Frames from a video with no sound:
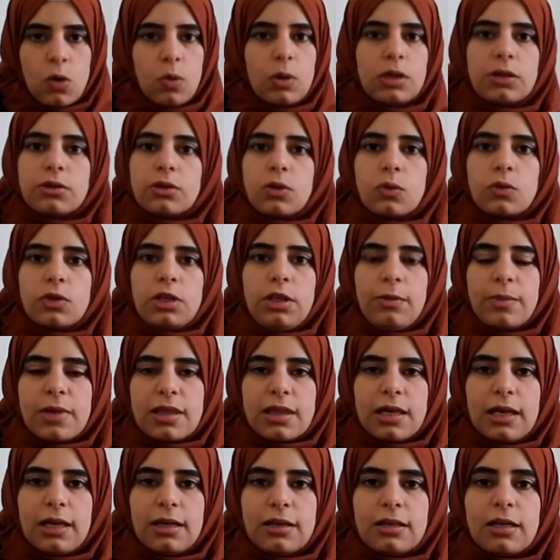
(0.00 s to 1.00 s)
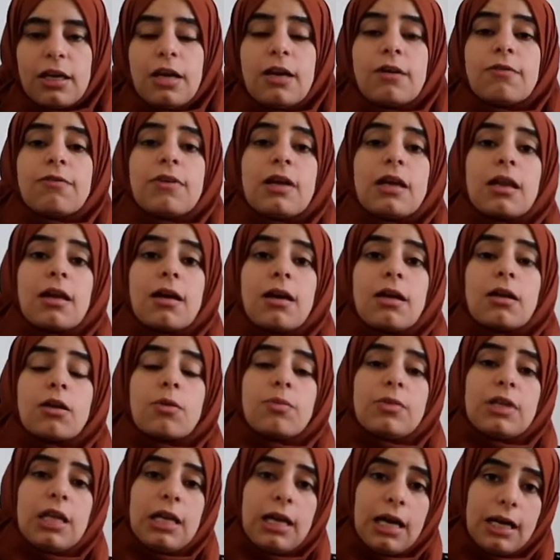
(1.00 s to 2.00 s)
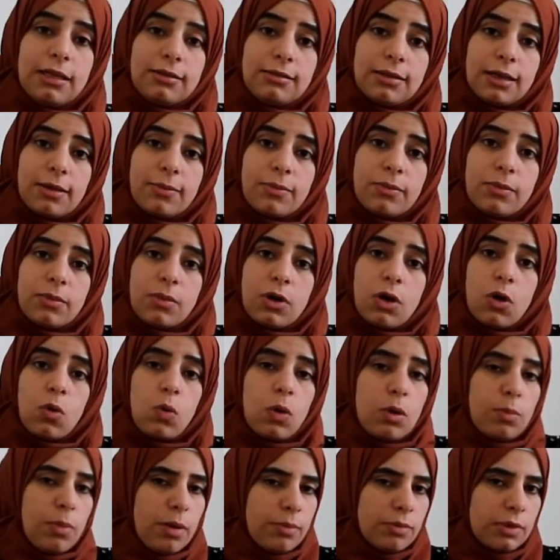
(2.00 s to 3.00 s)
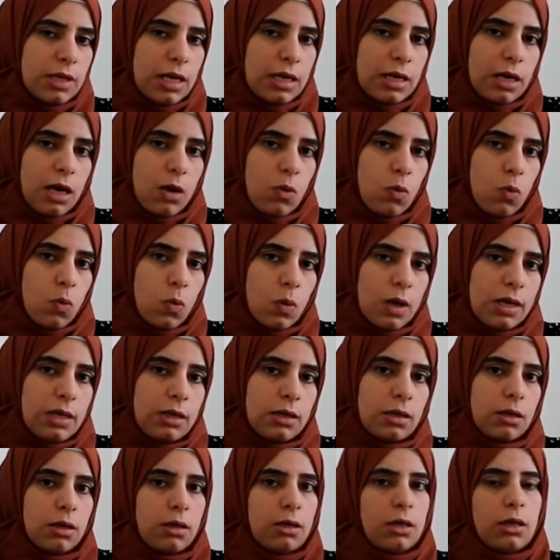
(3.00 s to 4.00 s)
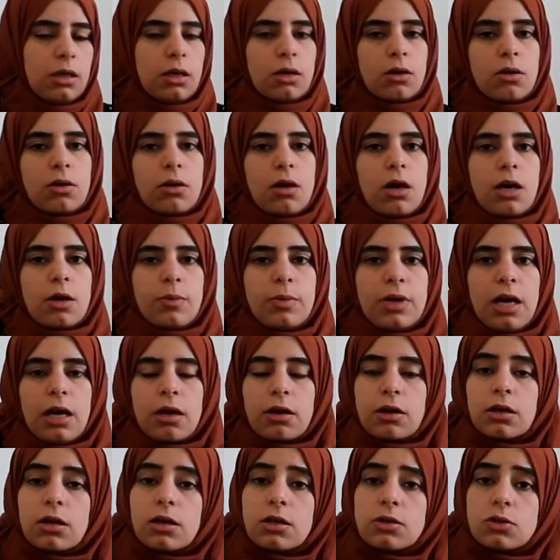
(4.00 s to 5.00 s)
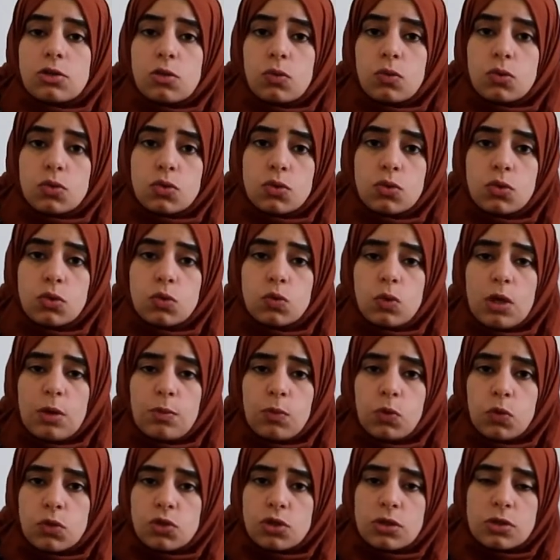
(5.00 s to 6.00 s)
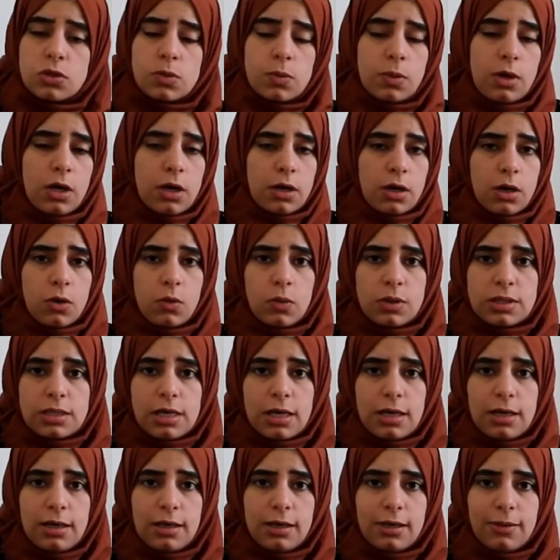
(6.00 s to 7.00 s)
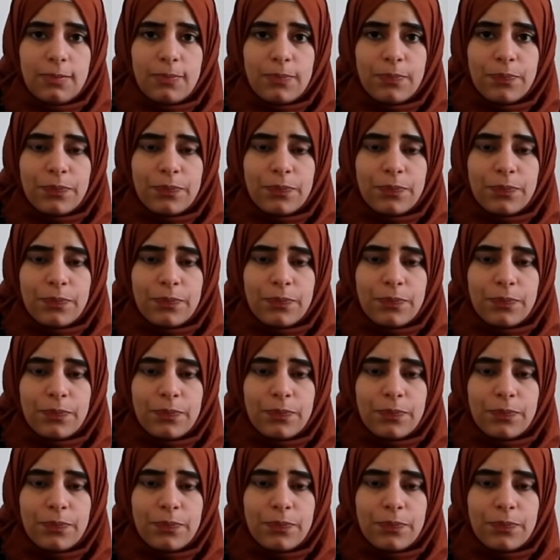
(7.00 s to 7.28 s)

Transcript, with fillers: وللتوضيح مثلا فالخلق من العدم هو المبدأ الأول للإقرار بحقيقة الوجود والموجد سبحانه وتعالى